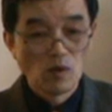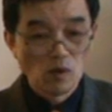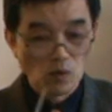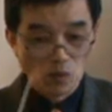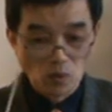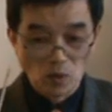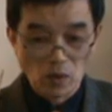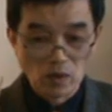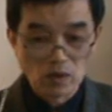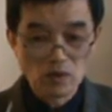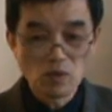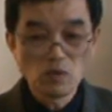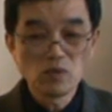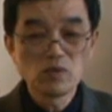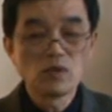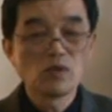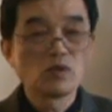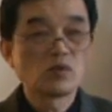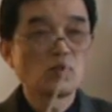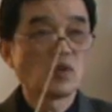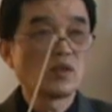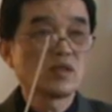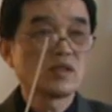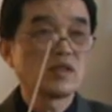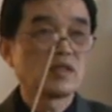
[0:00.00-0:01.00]
我拥有
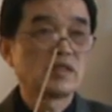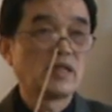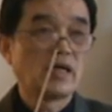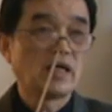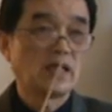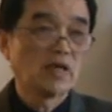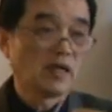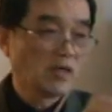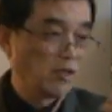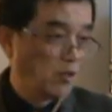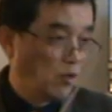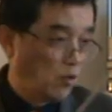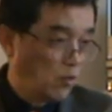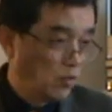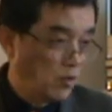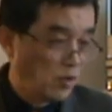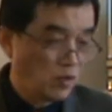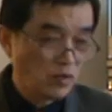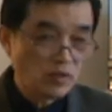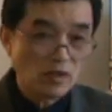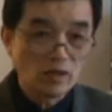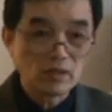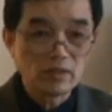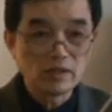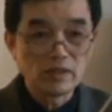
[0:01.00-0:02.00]
多的人和拥有
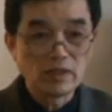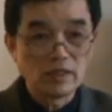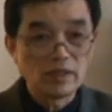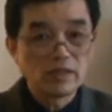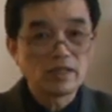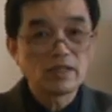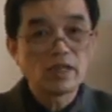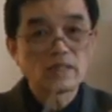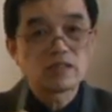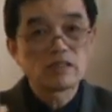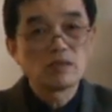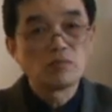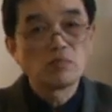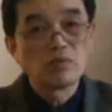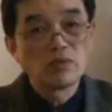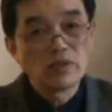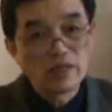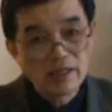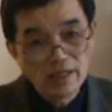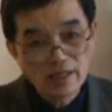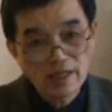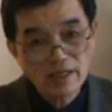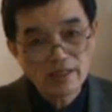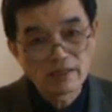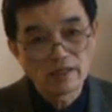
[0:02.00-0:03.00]
少的人，他是不
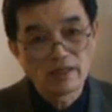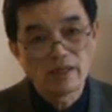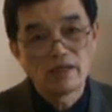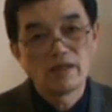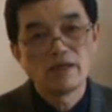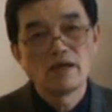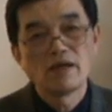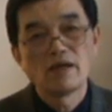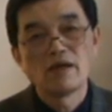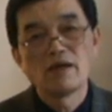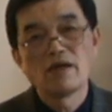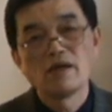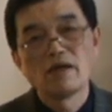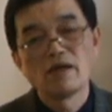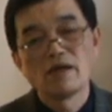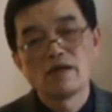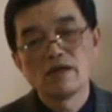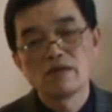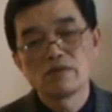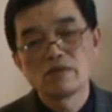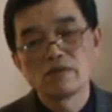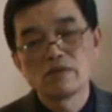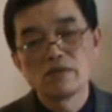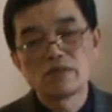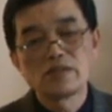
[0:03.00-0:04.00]
一样的，
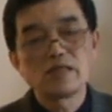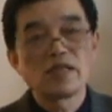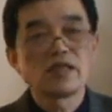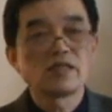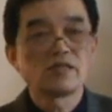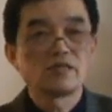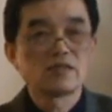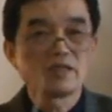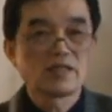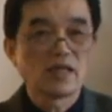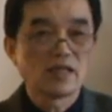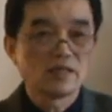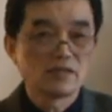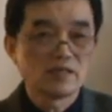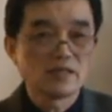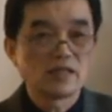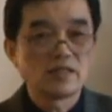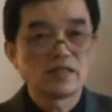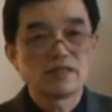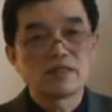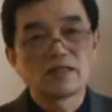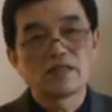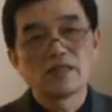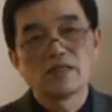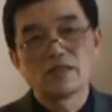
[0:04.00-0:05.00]
所以这样就产生
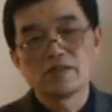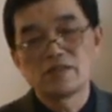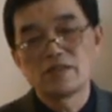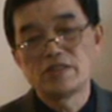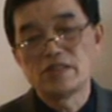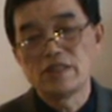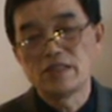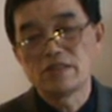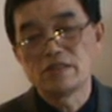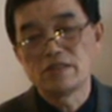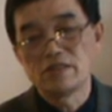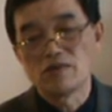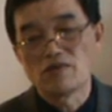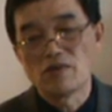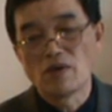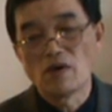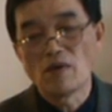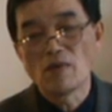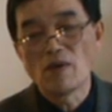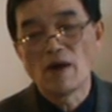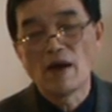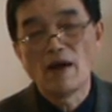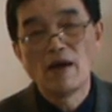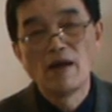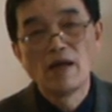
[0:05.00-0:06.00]
了这个阶级分
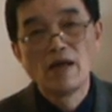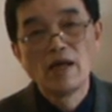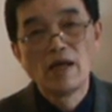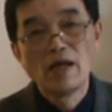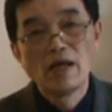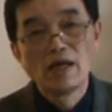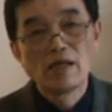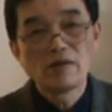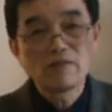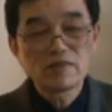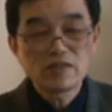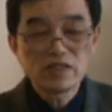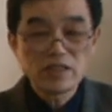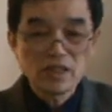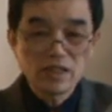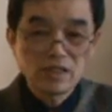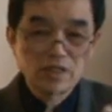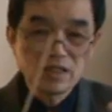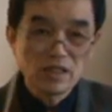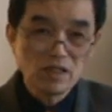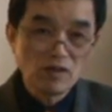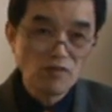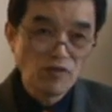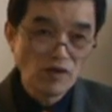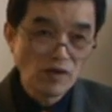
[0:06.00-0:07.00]
化。那么阶
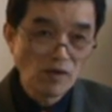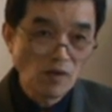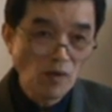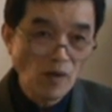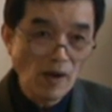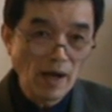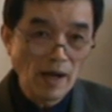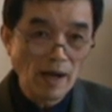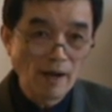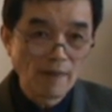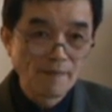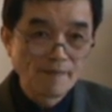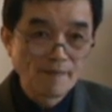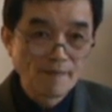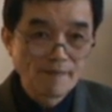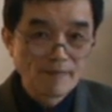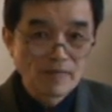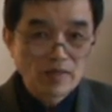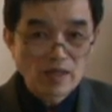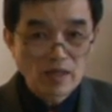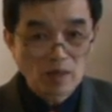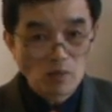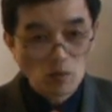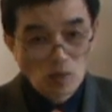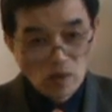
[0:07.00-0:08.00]
级一分化，
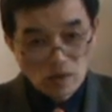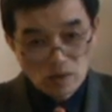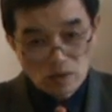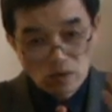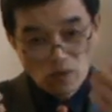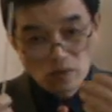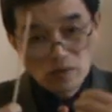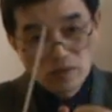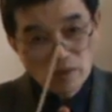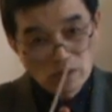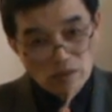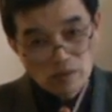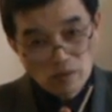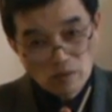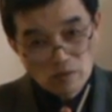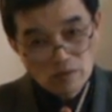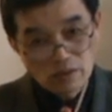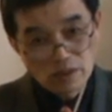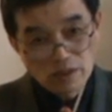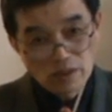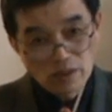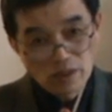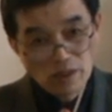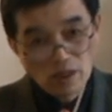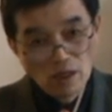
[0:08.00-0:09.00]
我拥有的东
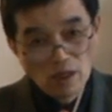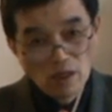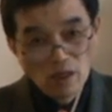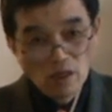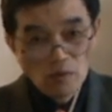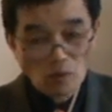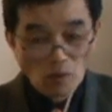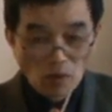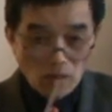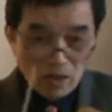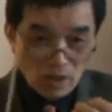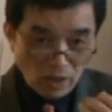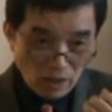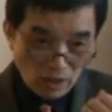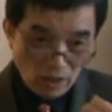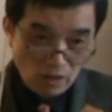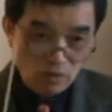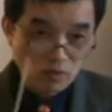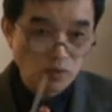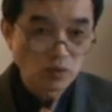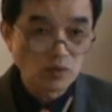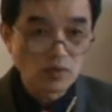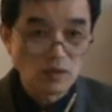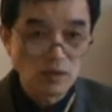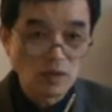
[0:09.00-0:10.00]
西我可以
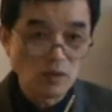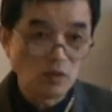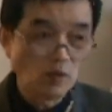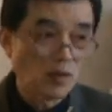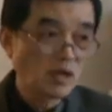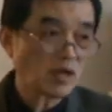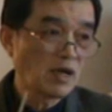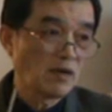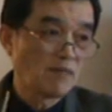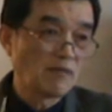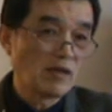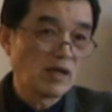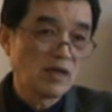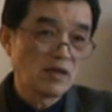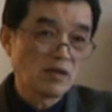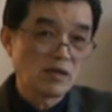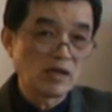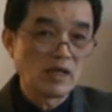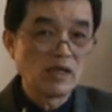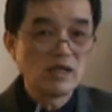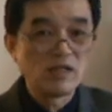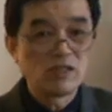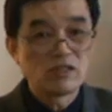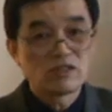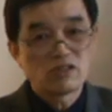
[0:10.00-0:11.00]
储存，我干嘛要
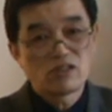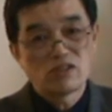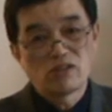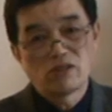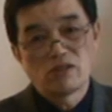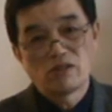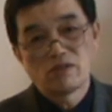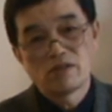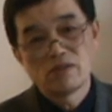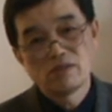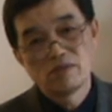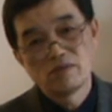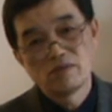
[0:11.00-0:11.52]
给你吃呢？